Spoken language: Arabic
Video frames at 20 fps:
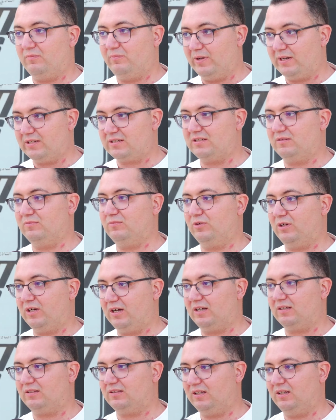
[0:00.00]
برشا
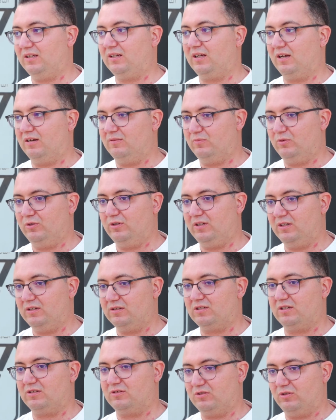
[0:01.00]
منخرطين كلموني
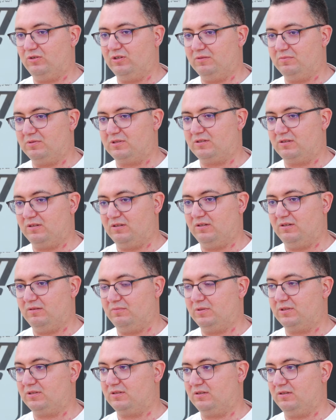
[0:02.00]
شجعوني باش
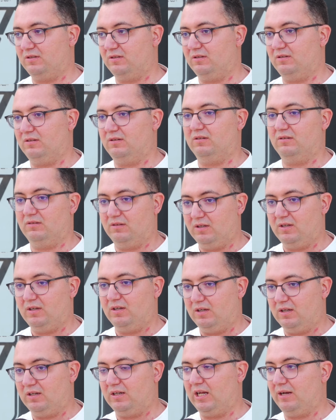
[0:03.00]
باش
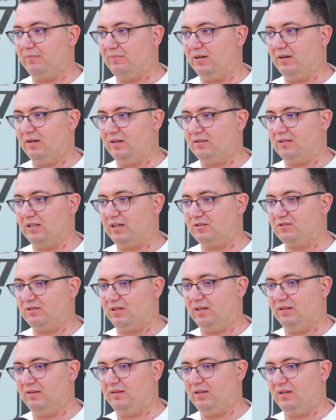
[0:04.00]
نعمل
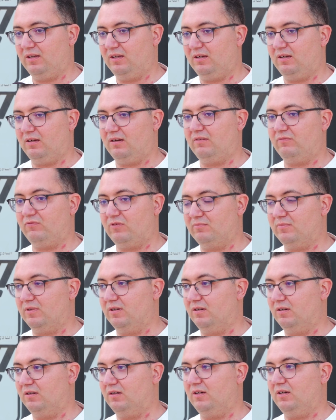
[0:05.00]
الترشح هذايا
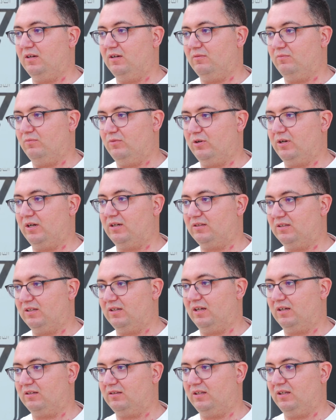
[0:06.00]
فما
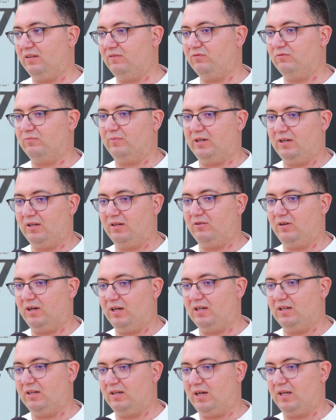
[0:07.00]
منخرطين اكتيف ومعناها
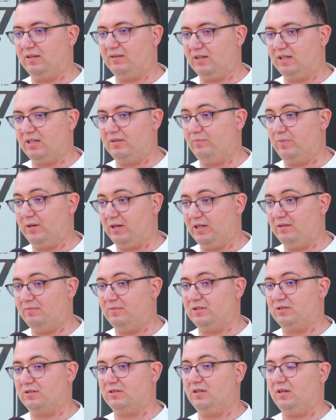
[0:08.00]
وعندنا حضرنا
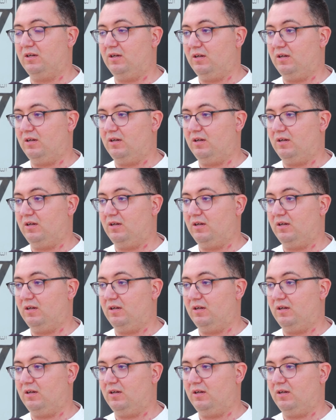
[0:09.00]
برنامج